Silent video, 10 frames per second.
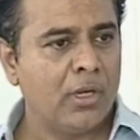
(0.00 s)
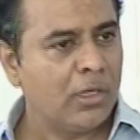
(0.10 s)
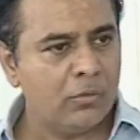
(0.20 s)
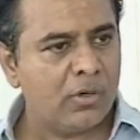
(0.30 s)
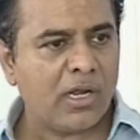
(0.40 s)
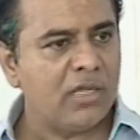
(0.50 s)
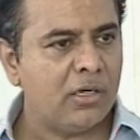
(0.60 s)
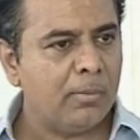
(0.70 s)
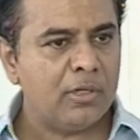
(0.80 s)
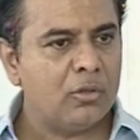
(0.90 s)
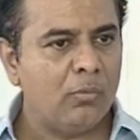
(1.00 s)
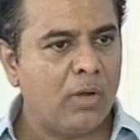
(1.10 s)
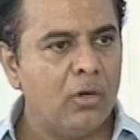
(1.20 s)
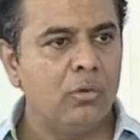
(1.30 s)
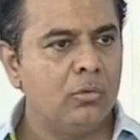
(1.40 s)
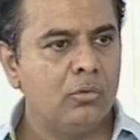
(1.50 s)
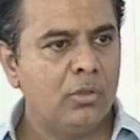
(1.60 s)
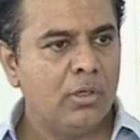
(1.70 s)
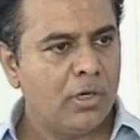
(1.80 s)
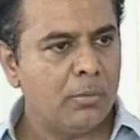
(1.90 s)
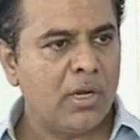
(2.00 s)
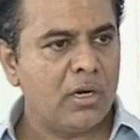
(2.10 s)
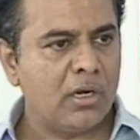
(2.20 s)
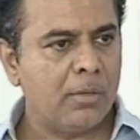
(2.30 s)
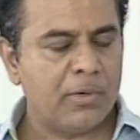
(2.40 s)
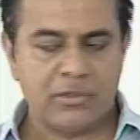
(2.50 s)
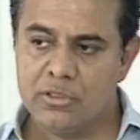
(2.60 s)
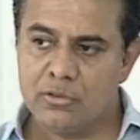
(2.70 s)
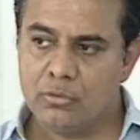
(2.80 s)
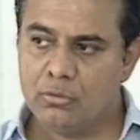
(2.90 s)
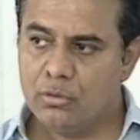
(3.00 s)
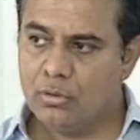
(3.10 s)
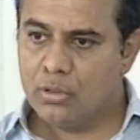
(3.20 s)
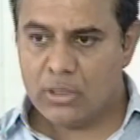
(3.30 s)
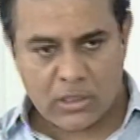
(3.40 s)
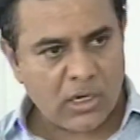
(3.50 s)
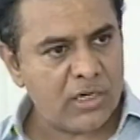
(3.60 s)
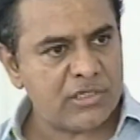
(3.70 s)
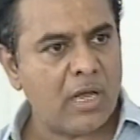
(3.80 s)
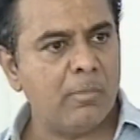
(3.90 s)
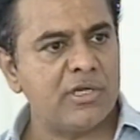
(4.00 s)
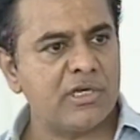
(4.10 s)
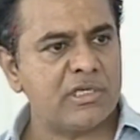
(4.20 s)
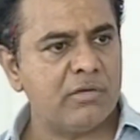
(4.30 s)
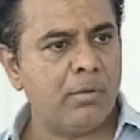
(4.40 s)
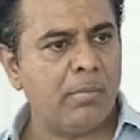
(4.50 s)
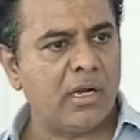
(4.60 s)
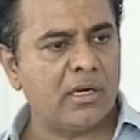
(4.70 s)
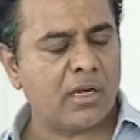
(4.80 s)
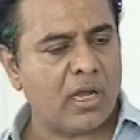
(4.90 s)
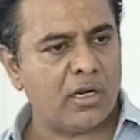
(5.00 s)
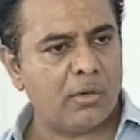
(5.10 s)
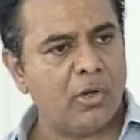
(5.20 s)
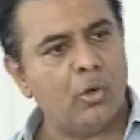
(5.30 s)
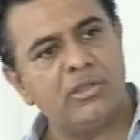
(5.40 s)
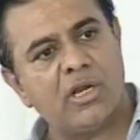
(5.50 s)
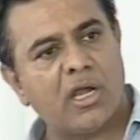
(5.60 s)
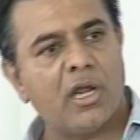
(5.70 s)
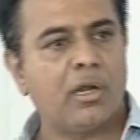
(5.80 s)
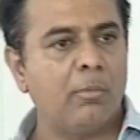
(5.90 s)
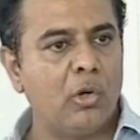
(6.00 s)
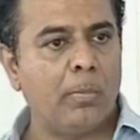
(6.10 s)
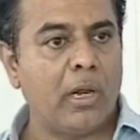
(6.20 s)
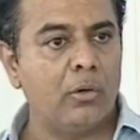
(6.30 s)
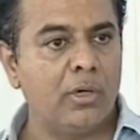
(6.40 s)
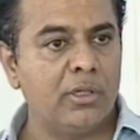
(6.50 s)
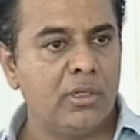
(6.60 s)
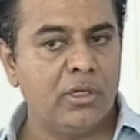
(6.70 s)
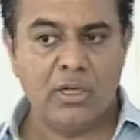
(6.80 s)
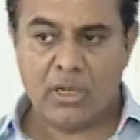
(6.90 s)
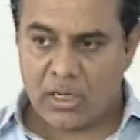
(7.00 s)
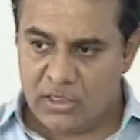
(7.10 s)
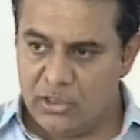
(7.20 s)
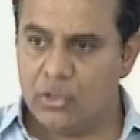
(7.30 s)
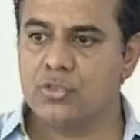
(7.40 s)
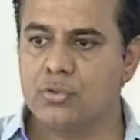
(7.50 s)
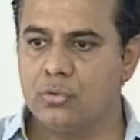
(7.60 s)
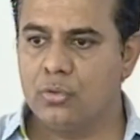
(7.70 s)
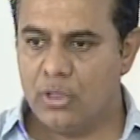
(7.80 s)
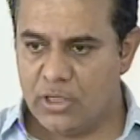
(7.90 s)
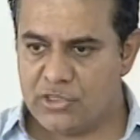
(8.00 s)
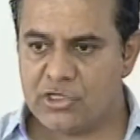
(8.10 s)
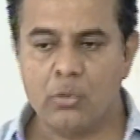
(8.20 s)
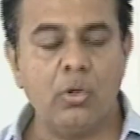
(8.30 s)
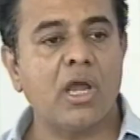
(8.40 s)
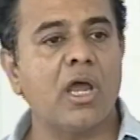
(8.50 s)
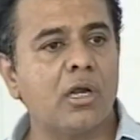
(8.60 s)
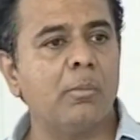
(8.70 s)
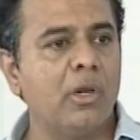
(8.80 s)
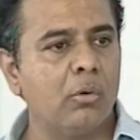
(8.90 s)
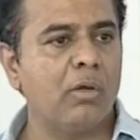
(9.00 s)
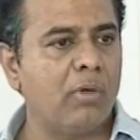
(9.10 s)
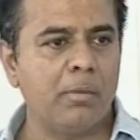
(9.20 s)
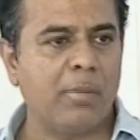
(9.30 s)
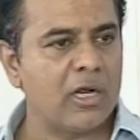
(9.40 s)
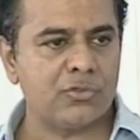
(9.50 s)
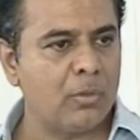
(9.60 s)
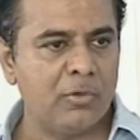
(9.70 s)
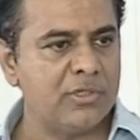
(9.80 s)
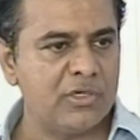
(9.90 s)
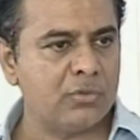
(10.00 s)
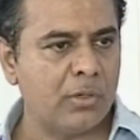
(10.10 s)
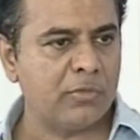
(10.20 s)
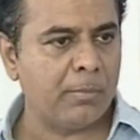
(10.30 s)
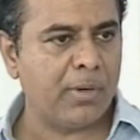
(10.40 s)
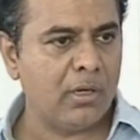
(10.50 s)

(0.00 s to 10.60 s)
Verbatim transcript: ఇదివరకు హైదరాబాద్లో వాళ్ళు నిర్మాణ రంగ ప్రతినిధులు ఇట్లాంటి సామాజిక సేవా కార్యక్రమాల్లో ఇతర కార్యక్రమాల్లో పాల్గొనేది కానీ ఈరోజు ఈ చెరువుల కార్యక్రమాల్లో కూడా వాళ్ళని భాగస్వాములను చేస్తున్నాం తప్ప